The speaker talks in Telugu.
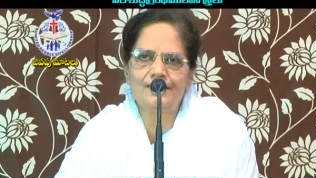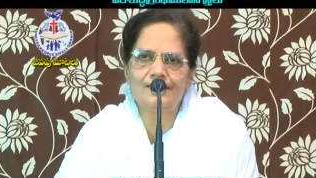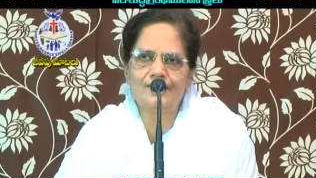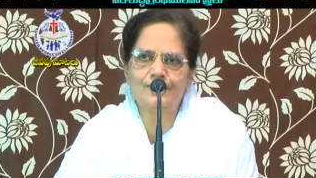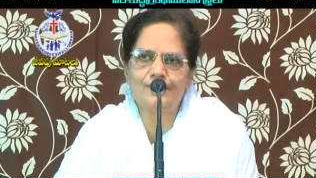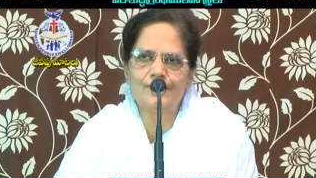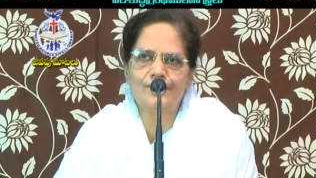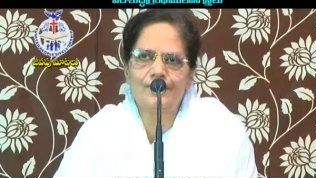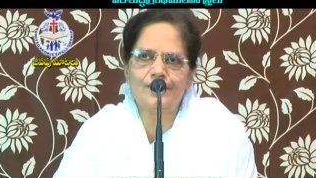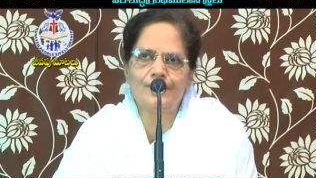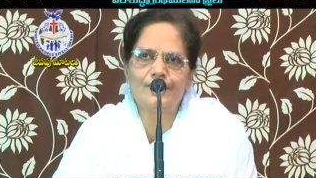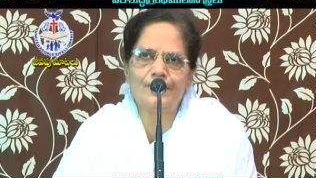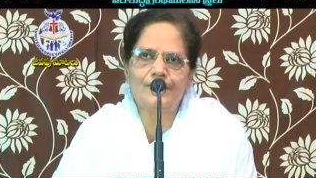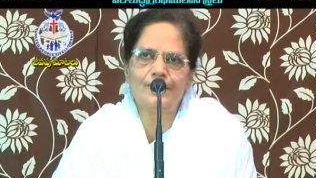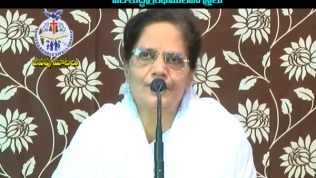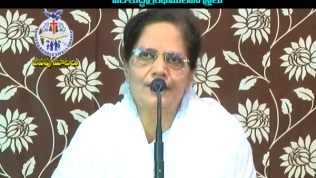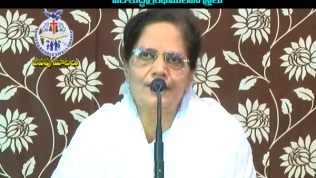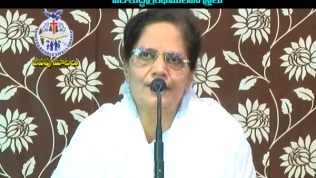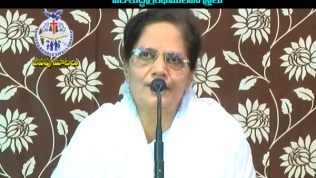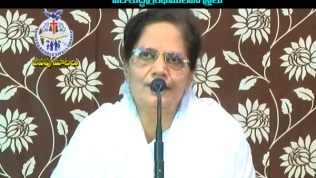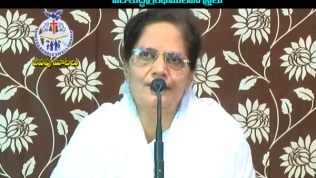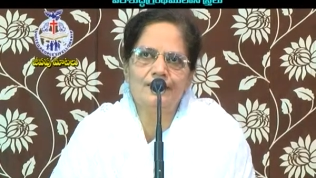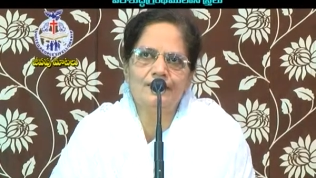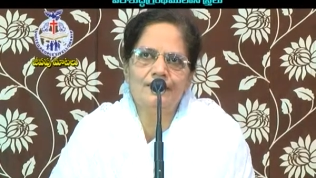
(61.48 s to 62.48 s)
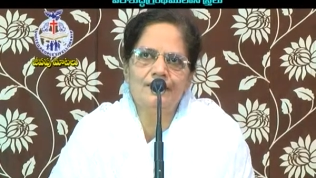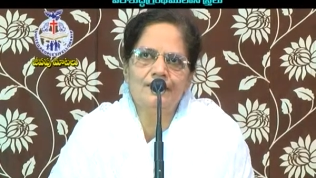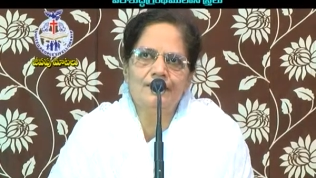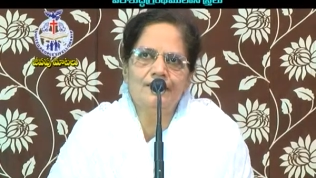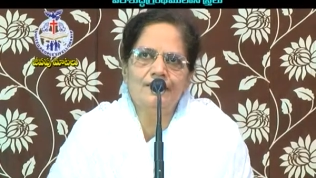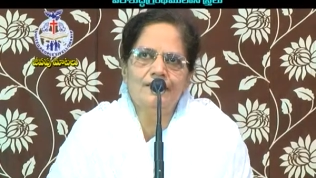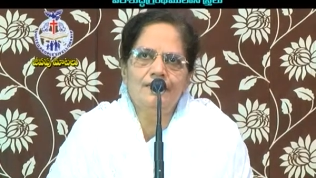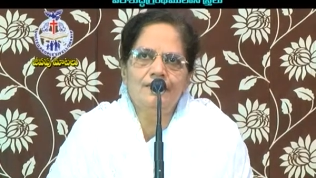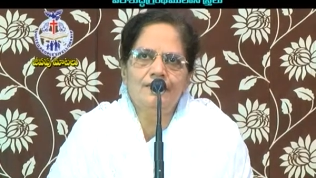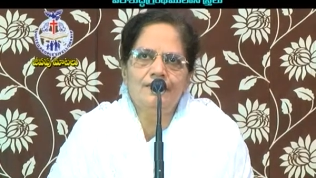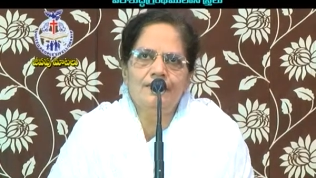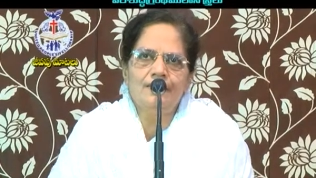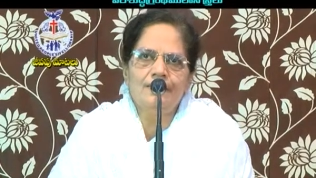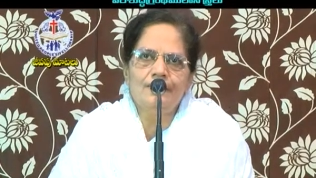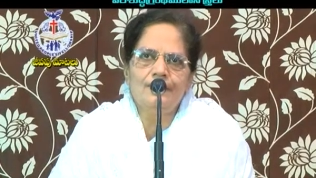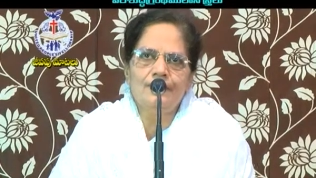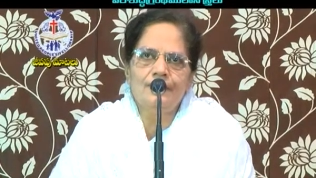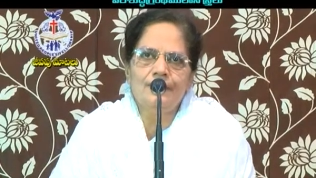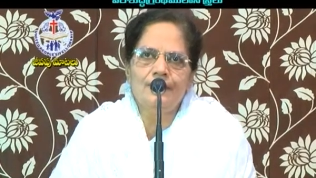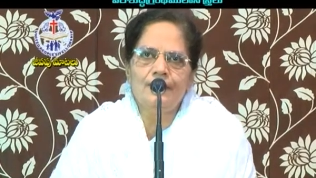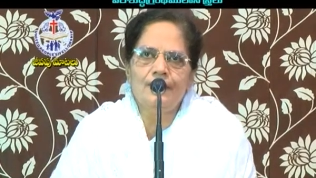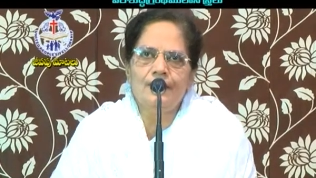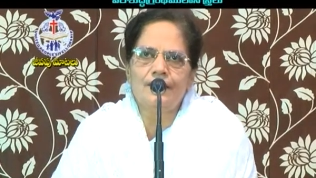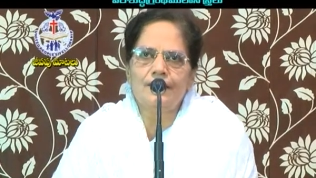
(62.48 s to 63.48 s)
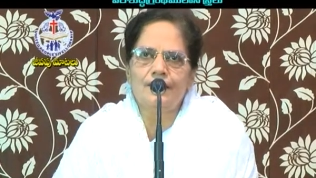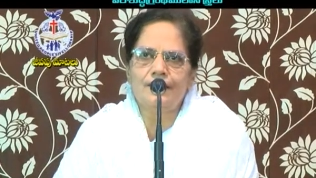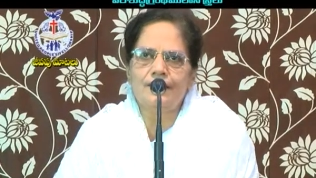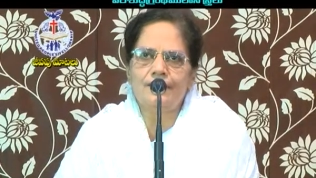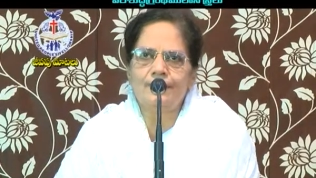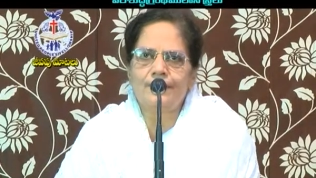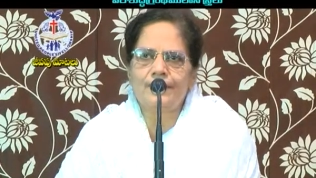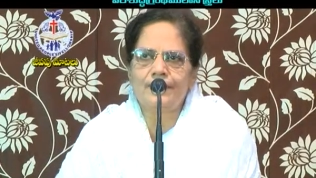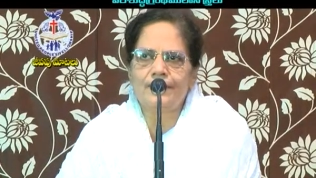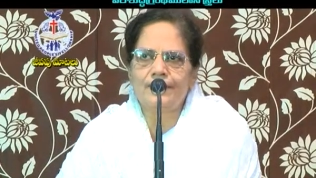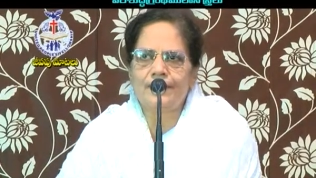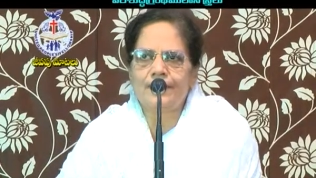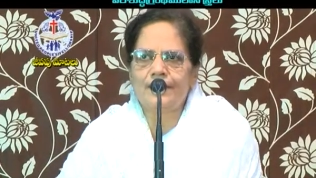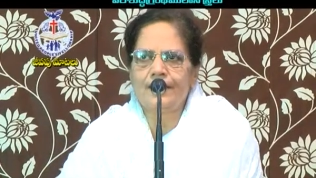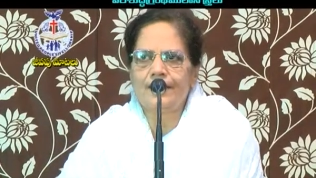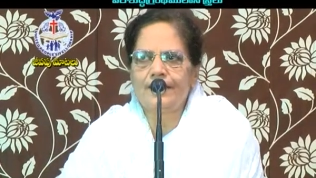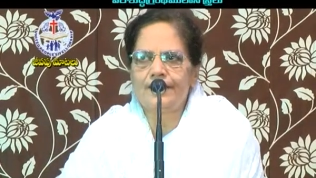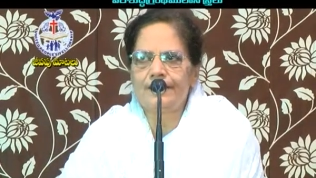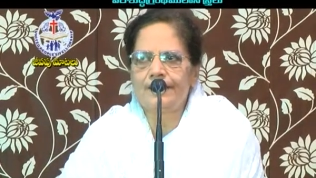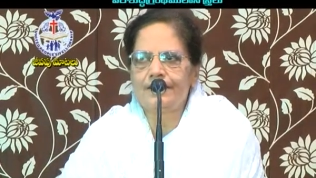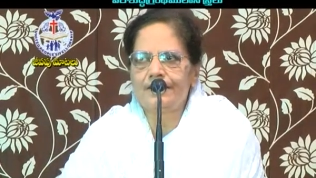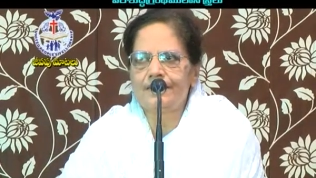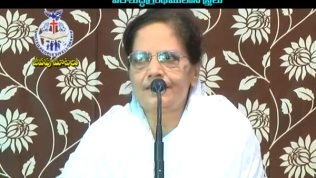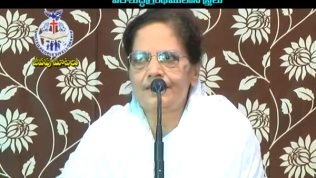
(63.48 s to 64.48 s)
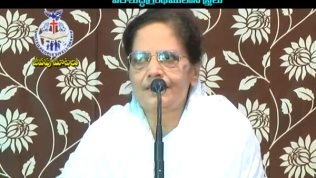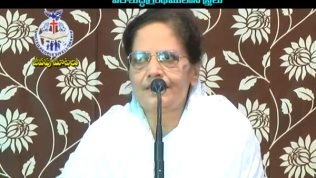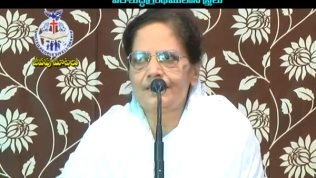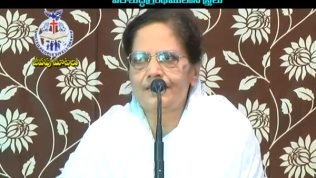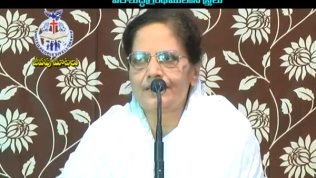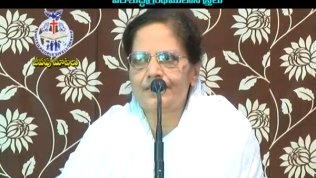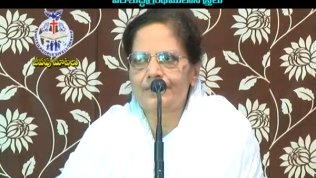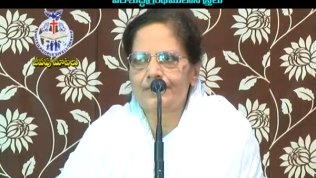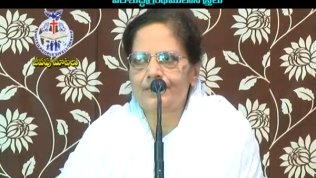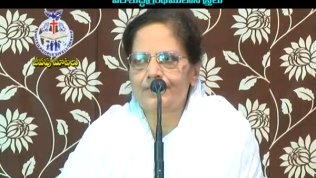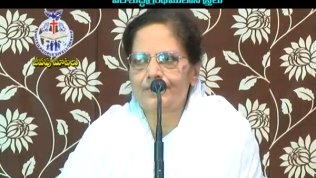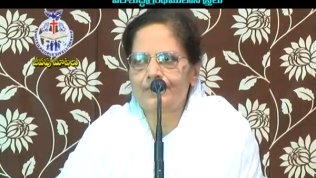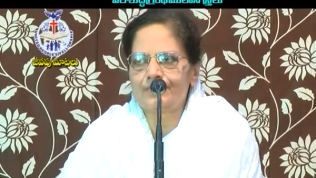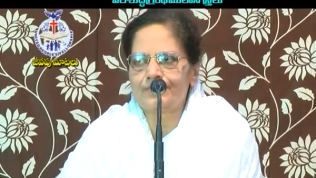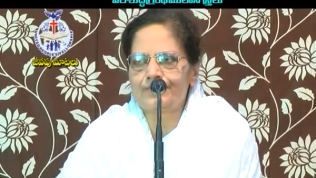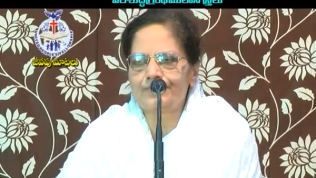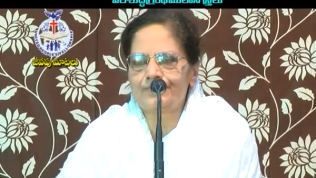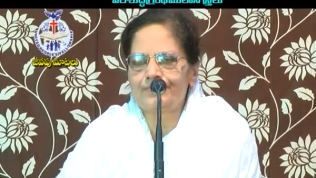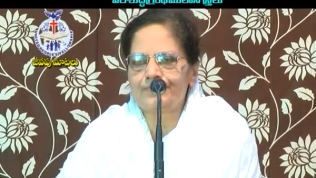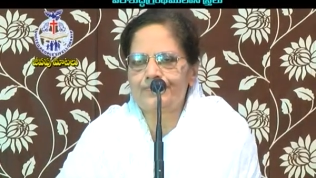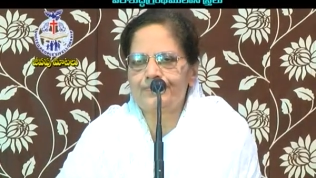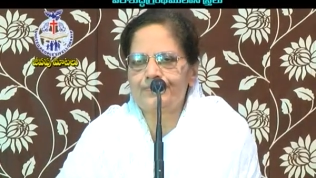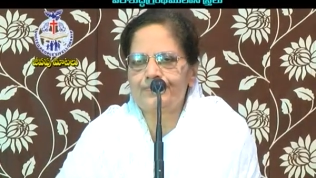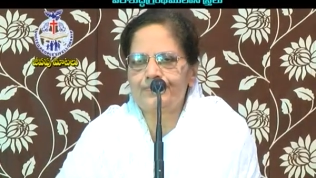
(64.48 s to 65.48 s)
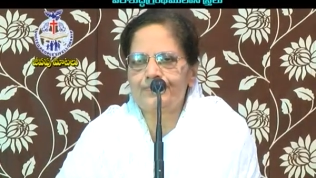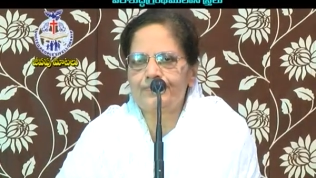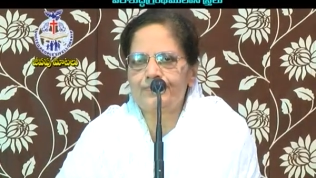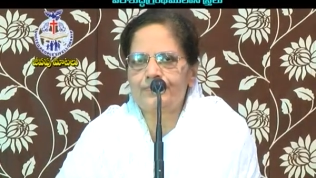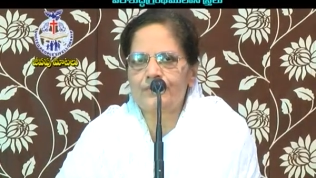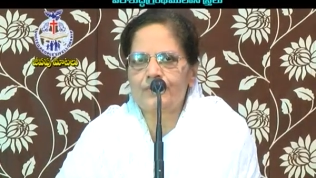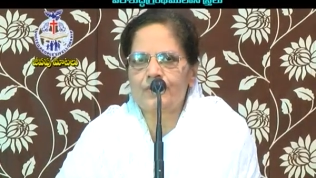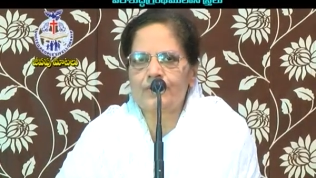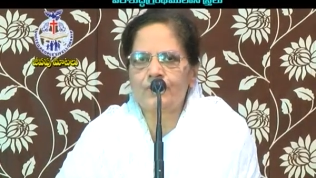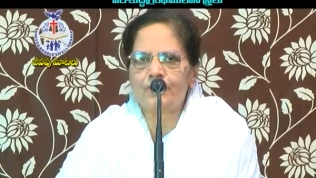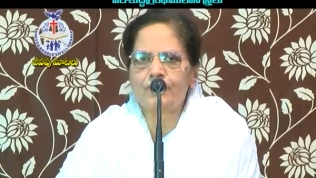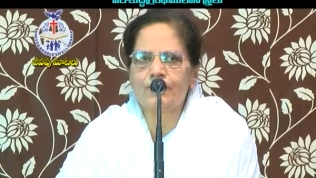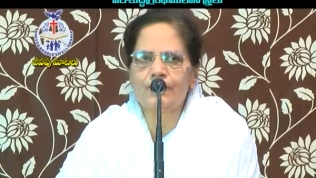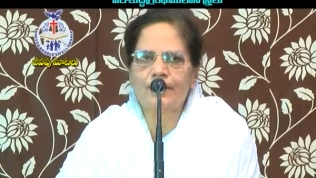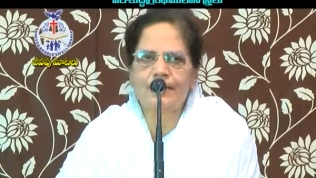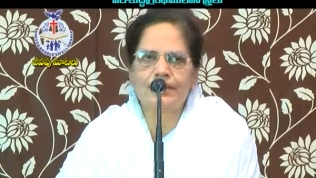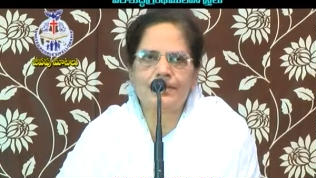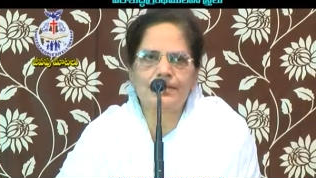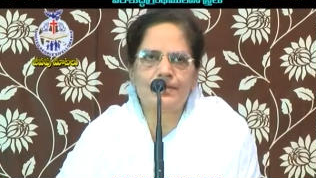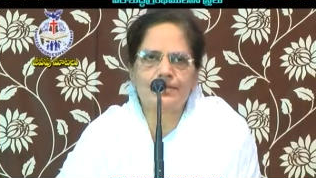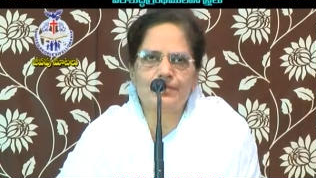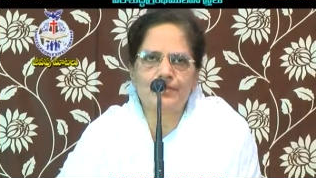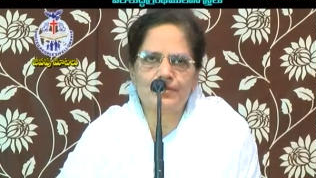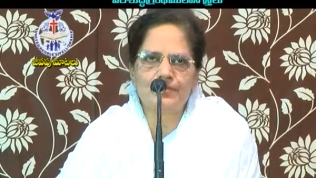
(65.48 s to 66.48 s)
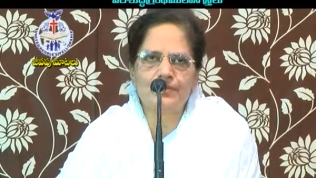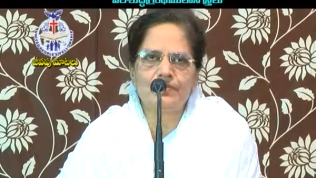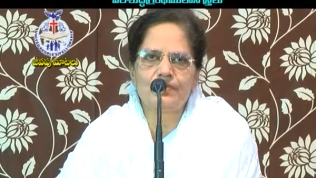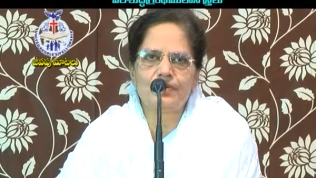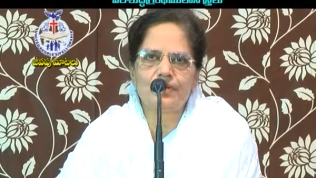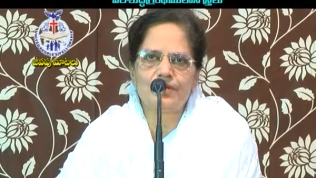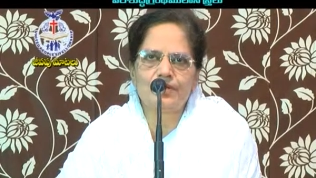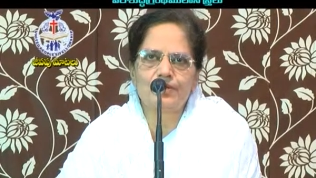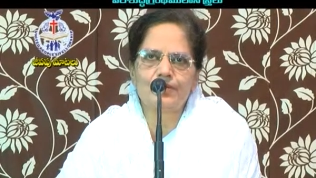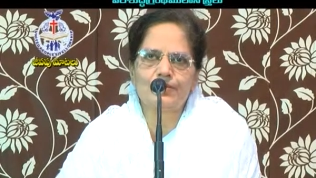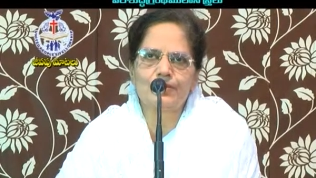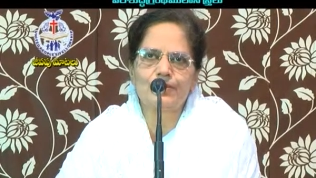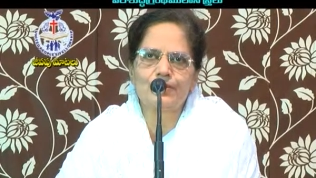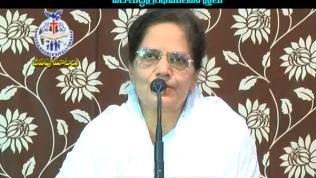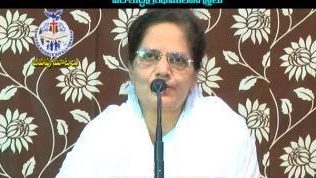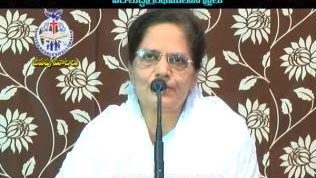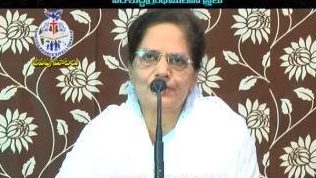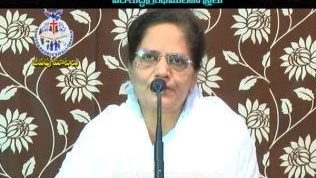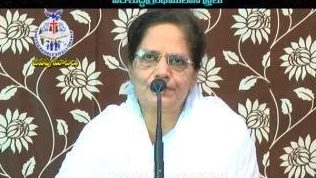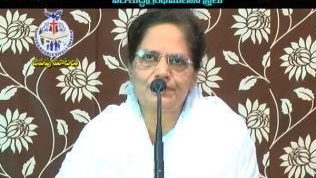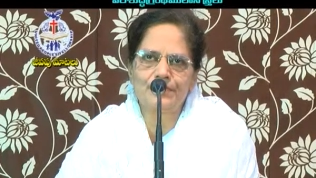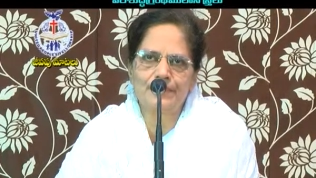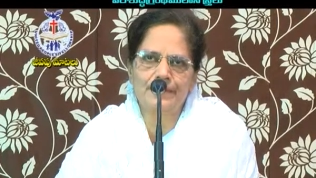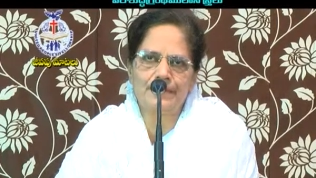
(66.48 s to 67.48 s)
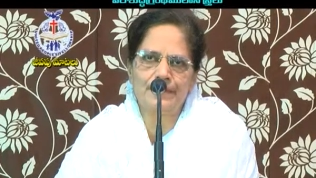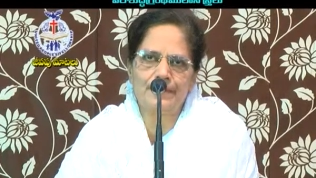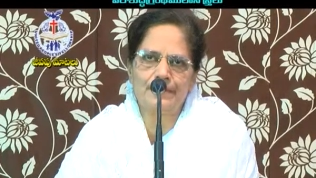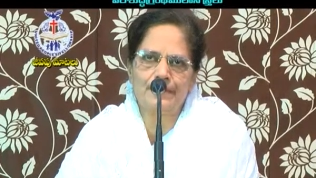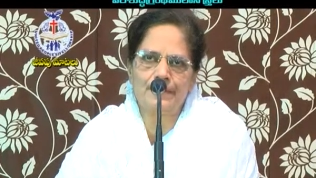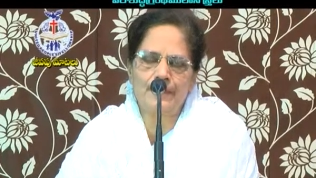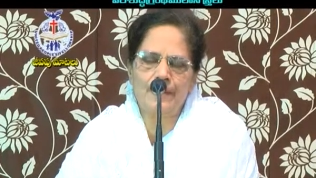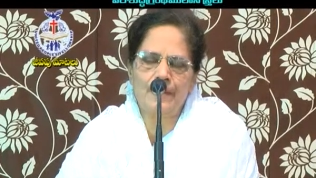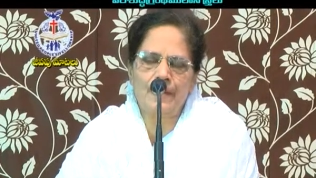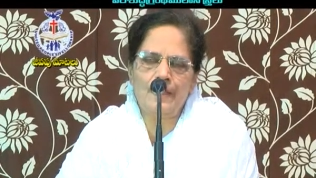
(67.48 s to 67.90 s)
చేసేవారుగా ఉండాలని మరి ఇలాంటి కార్యక్రమము యునైటెడ్ పీపుల్ ఫెలోషిప్లో చేపట్టినాం